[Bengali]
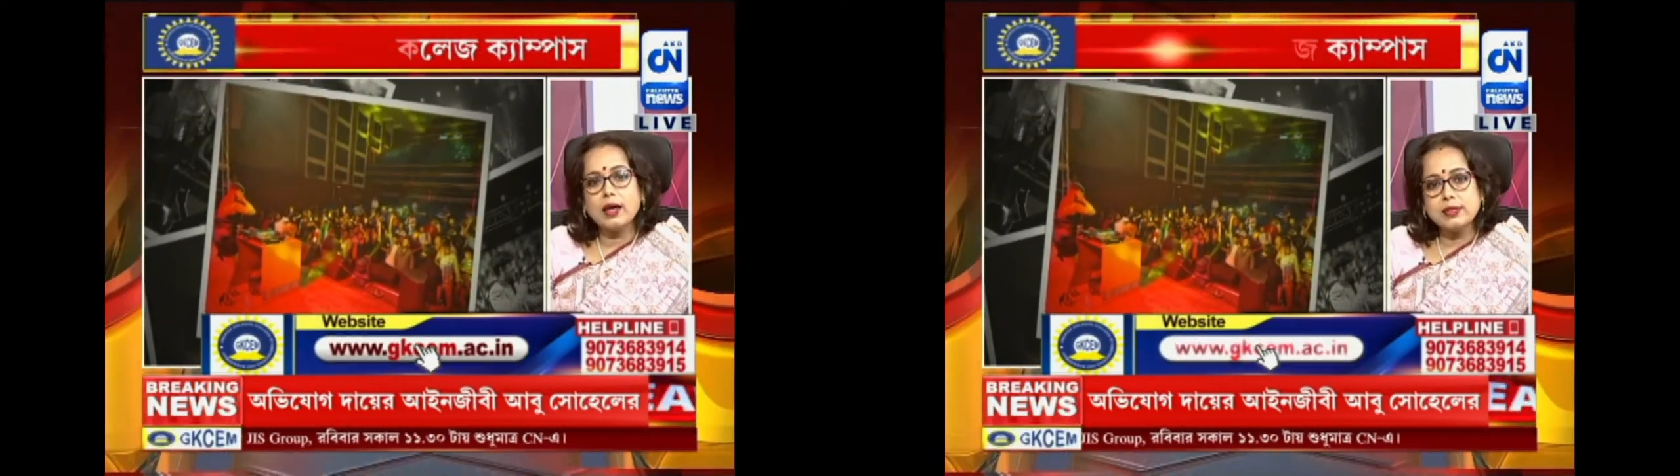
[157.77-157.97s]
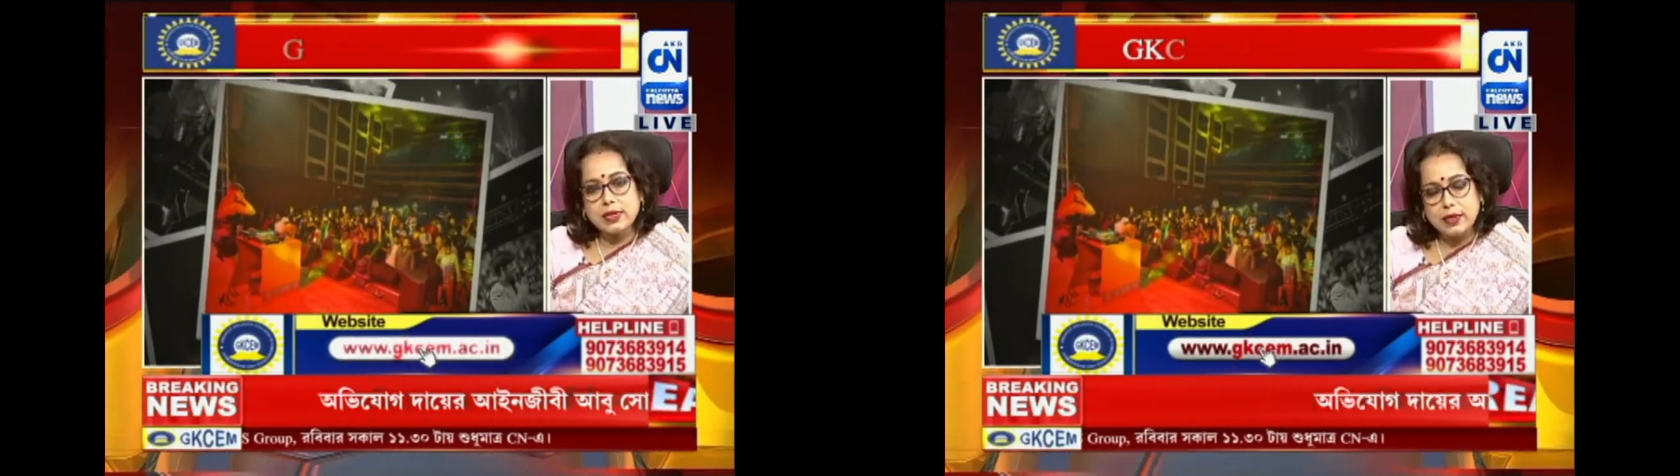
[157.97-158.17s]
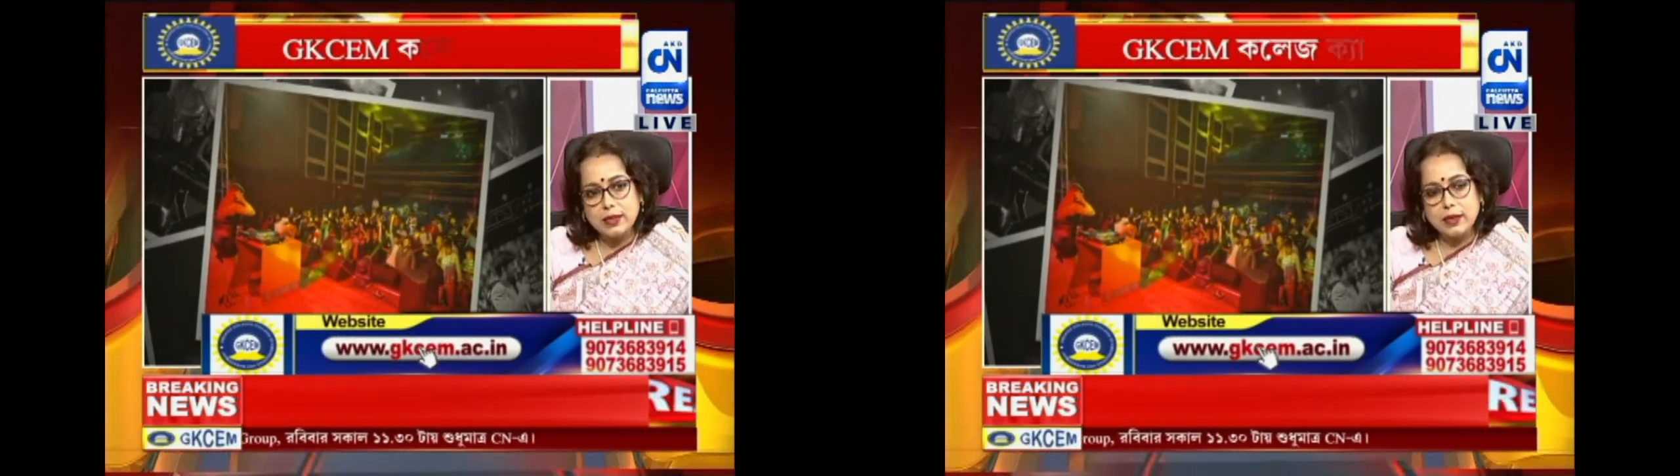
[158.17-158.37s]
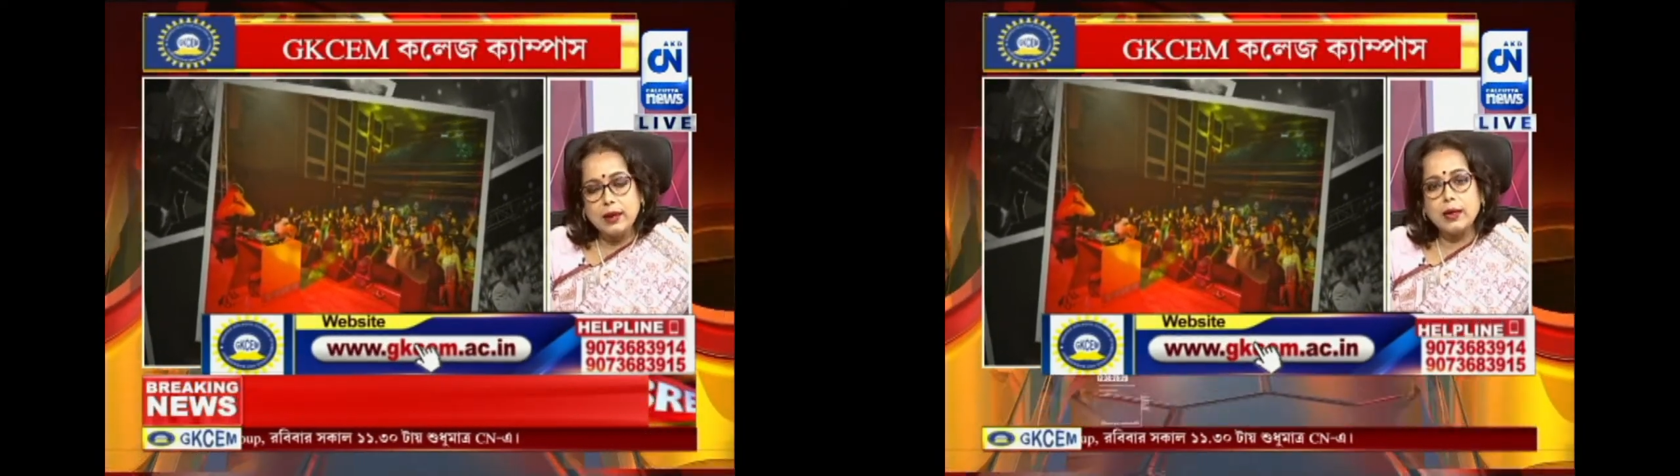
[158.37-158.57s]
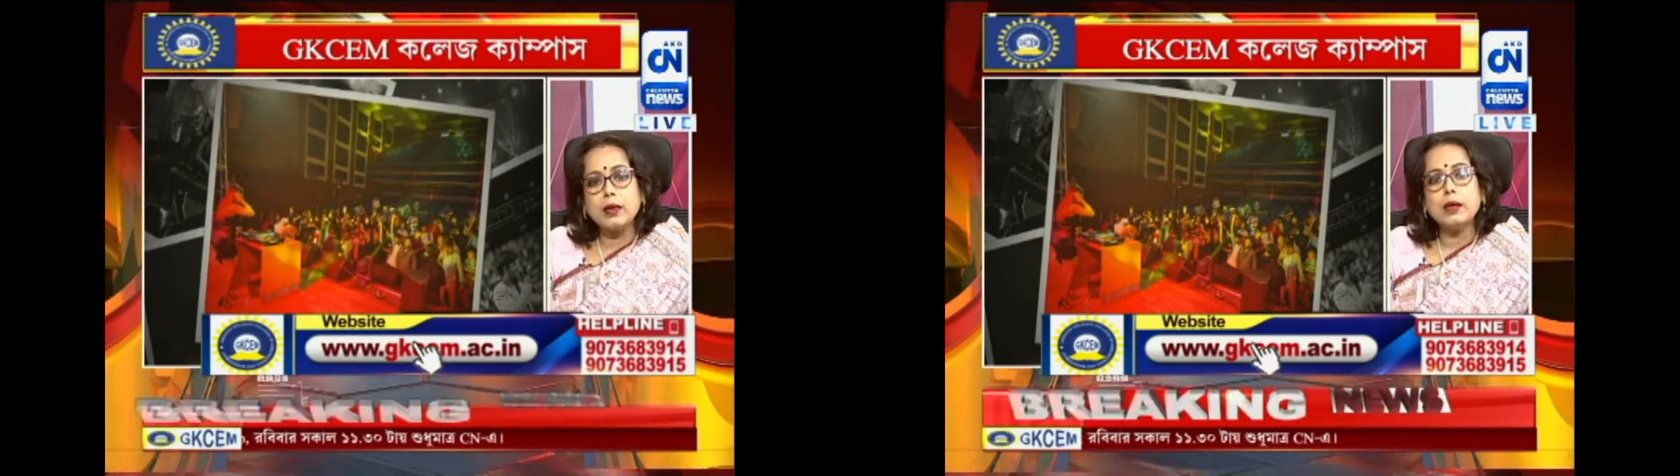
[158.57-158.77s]
আজকের
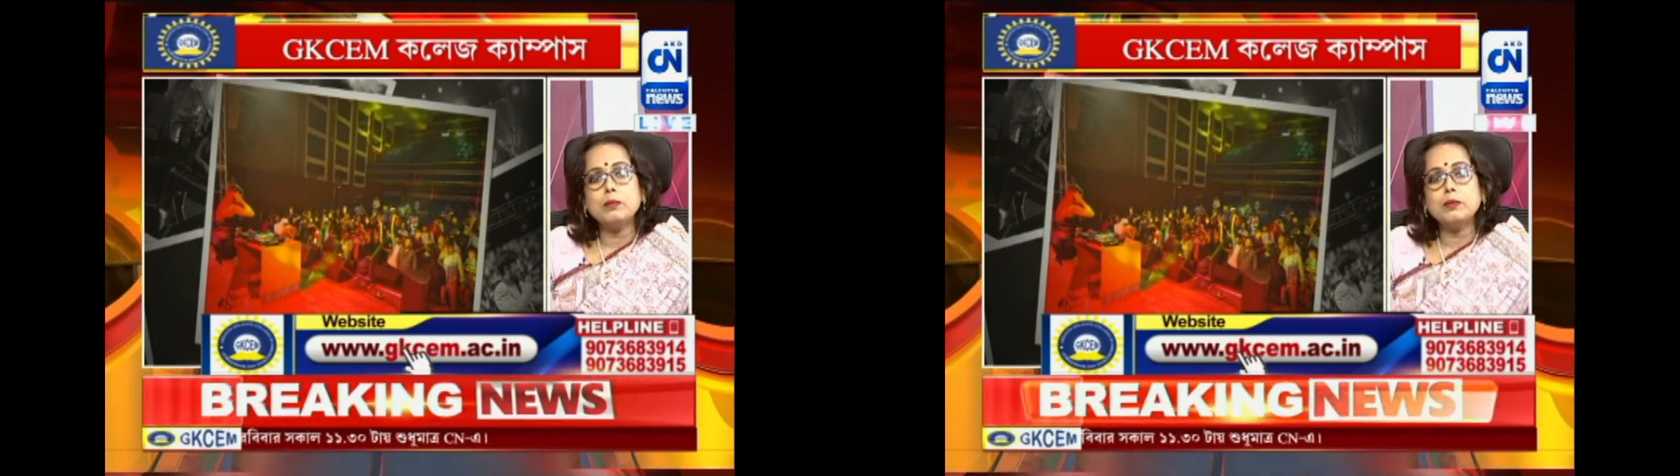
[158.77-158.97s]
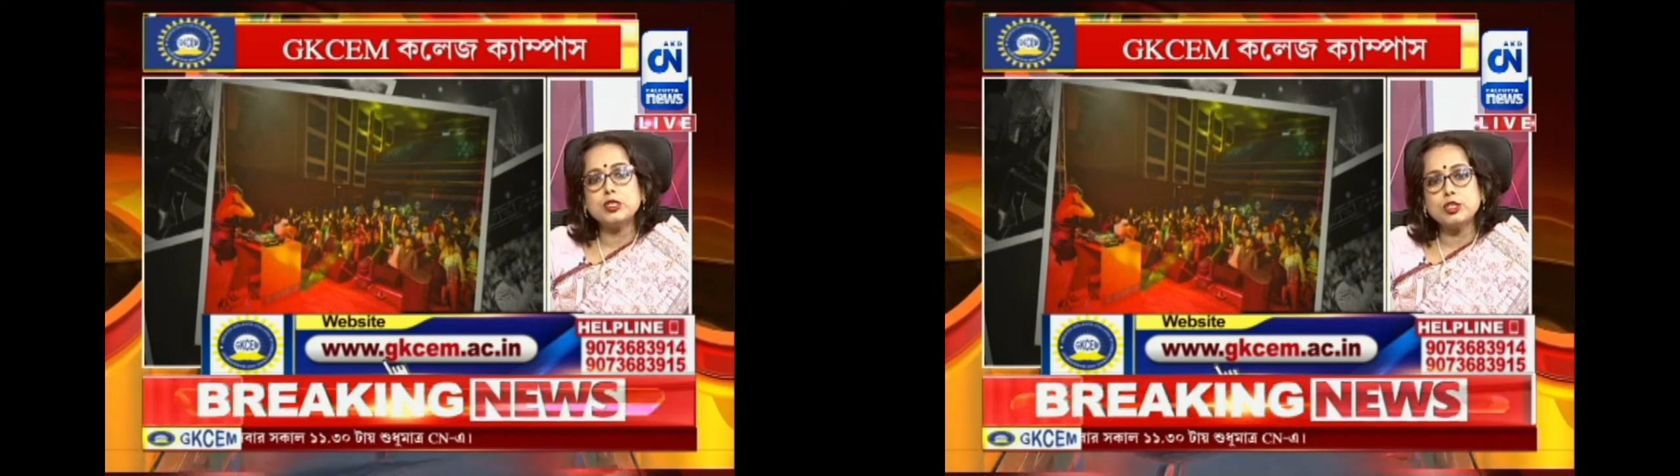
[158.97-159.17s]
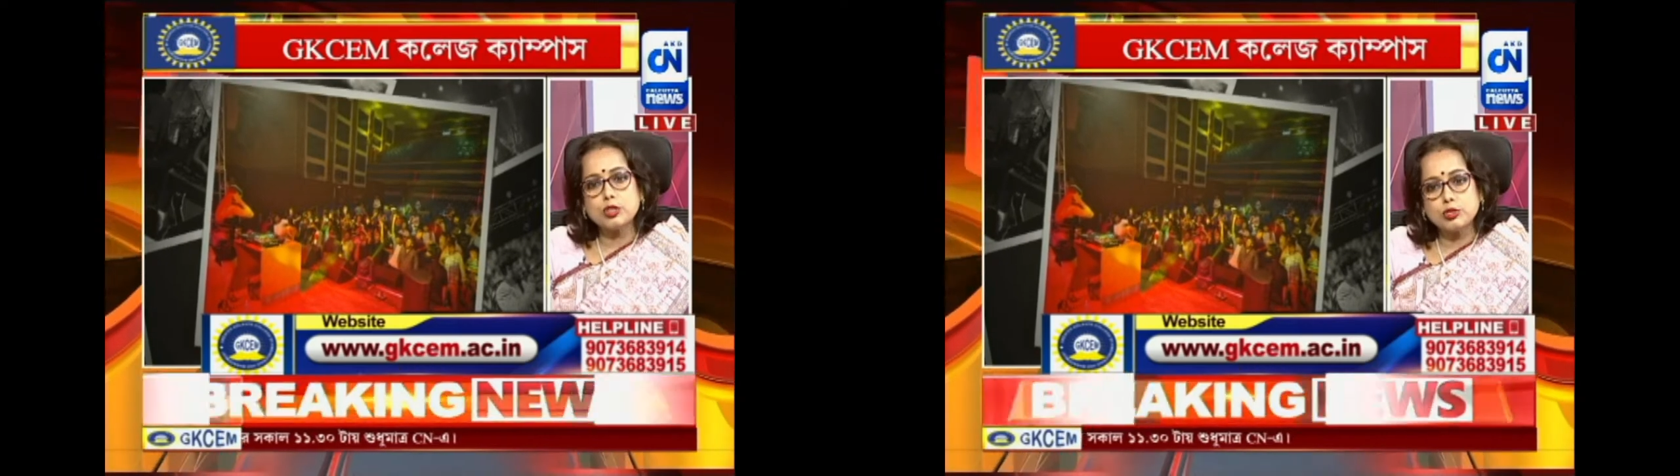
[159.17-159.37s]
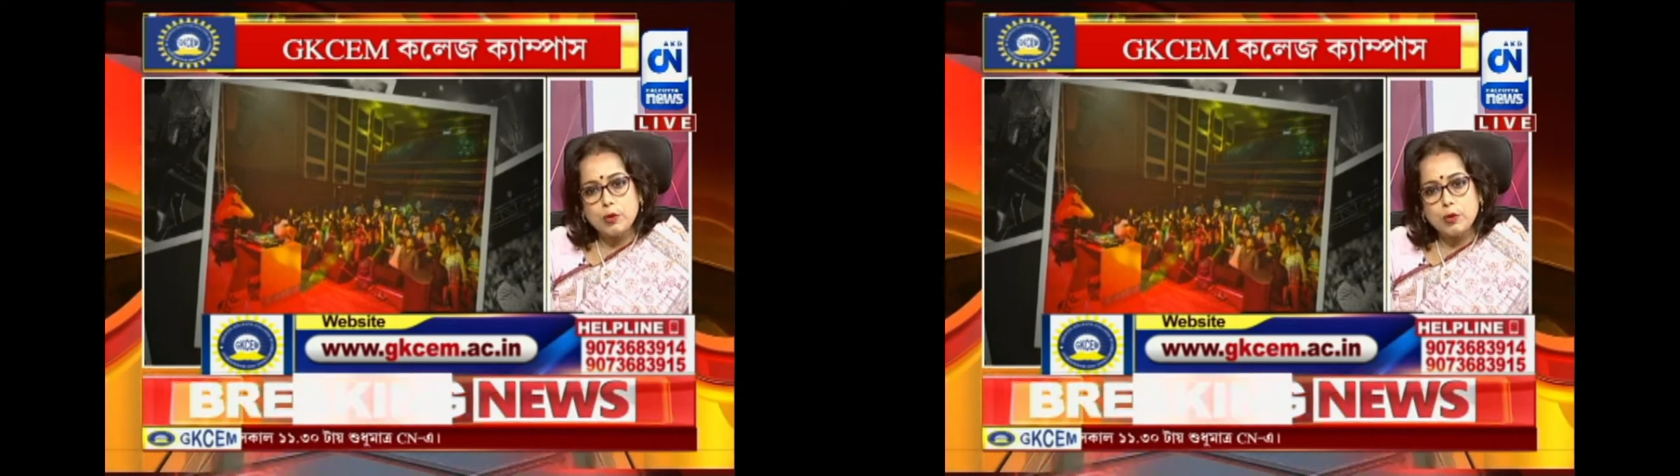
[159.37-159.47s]
দিনে বিশেষত